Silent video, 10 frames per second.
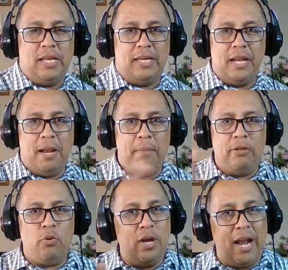a quien le
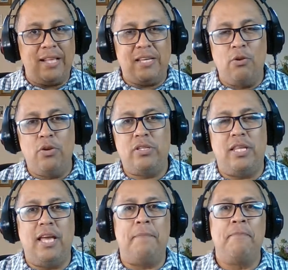mando un gran saludo este
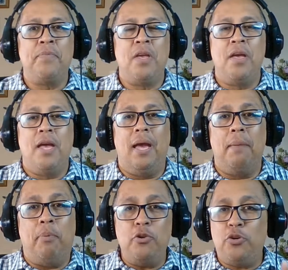día. Eh,
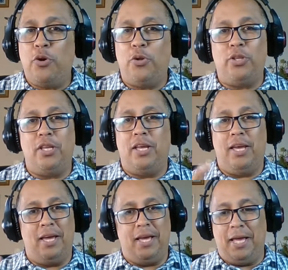Poncho
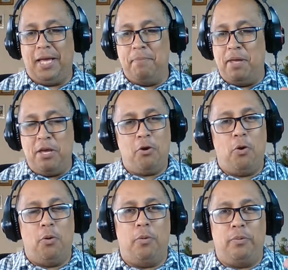eh, me
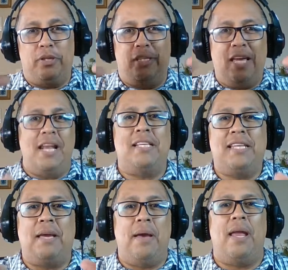dijo, tienes
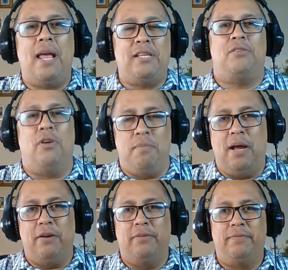que ver esto,
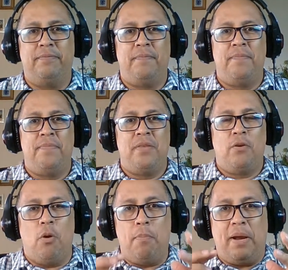hermano.
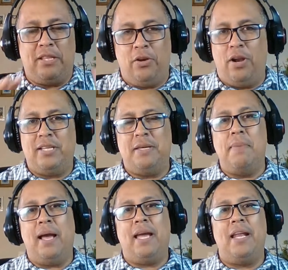Compartió las
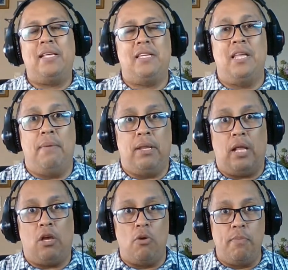imágenes y de
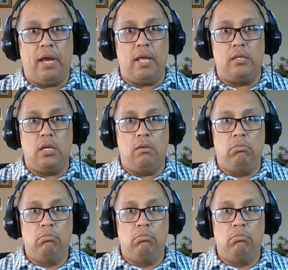verdad que yo me quedé así.